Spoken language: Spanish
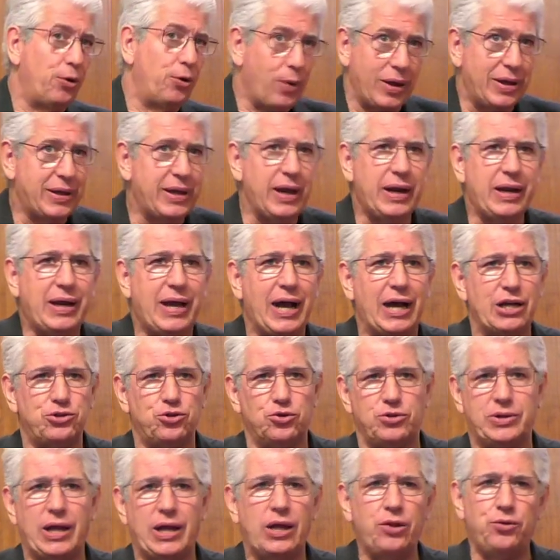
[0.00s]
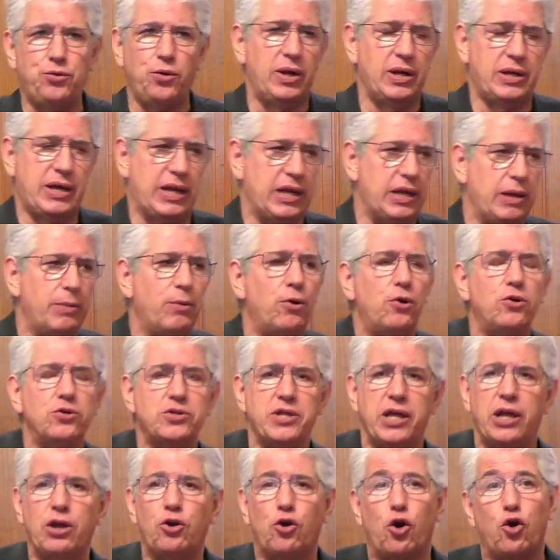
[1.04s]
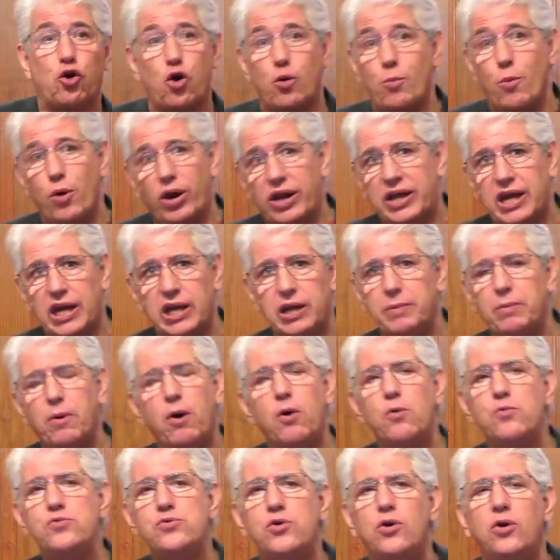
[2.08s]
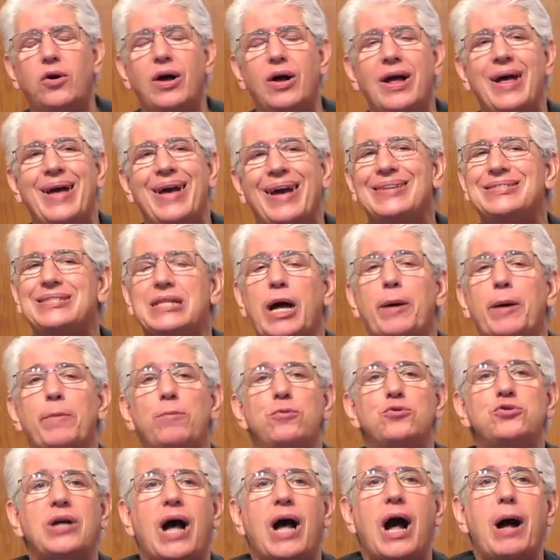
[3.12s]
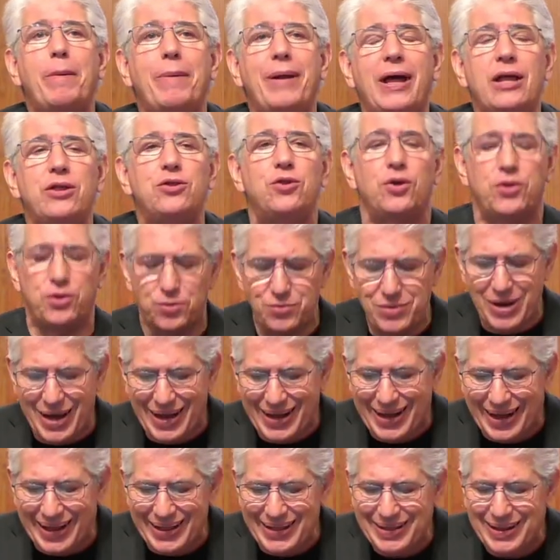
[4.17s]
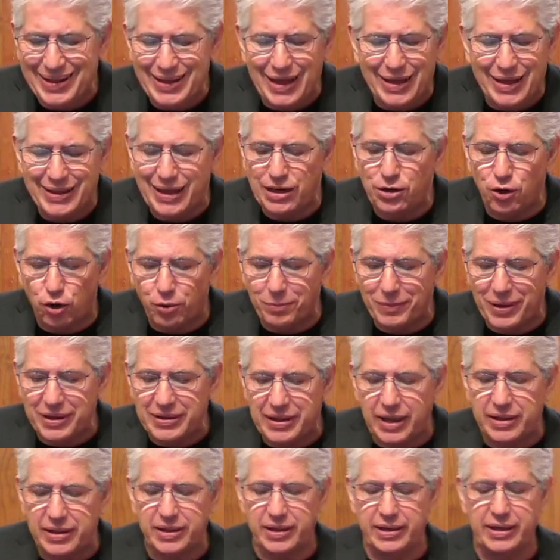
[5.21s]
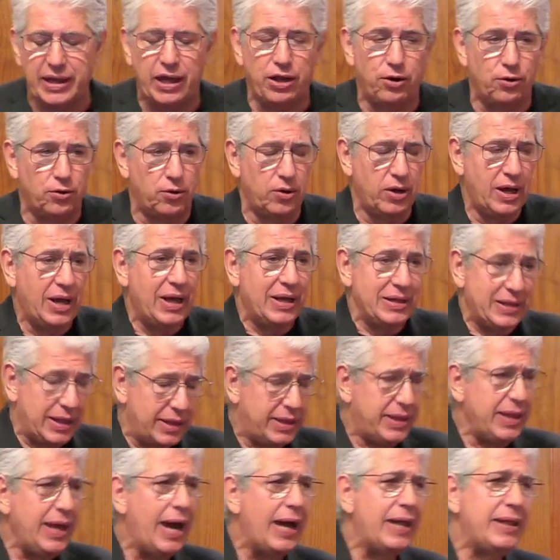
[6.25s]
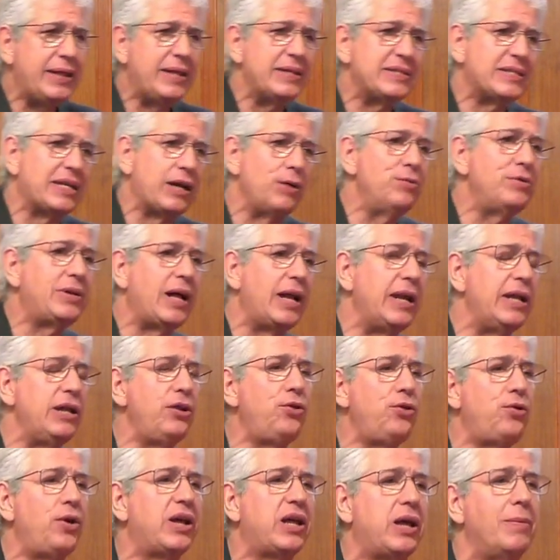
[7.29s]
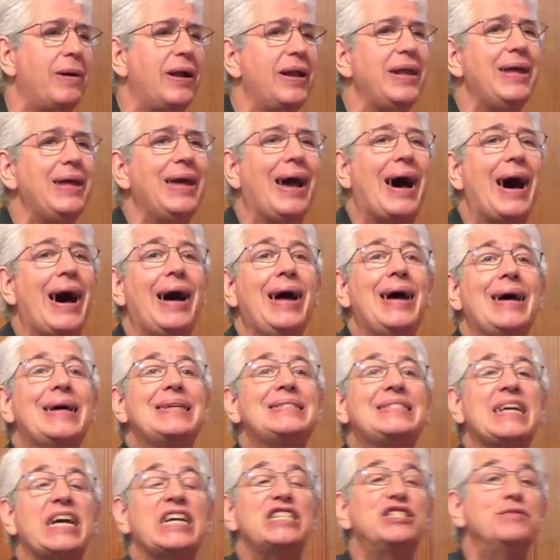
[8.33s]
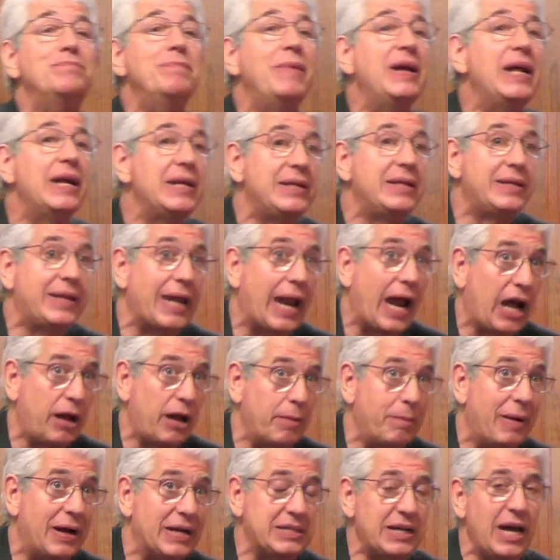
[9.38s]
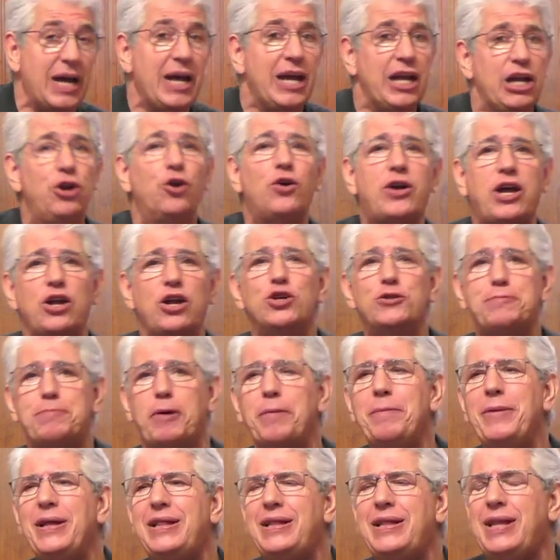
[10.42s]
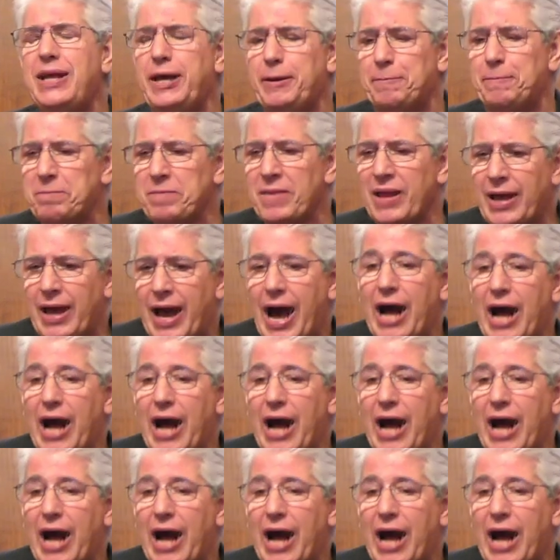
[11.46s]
en cualquier caso, tanto el que llevó los cinco como el que llevó uno, estamos hablando de una cantidad enorme de dinero. Decía antes que un talento equivalía a 6.000 dracmas. Y lo que nos permite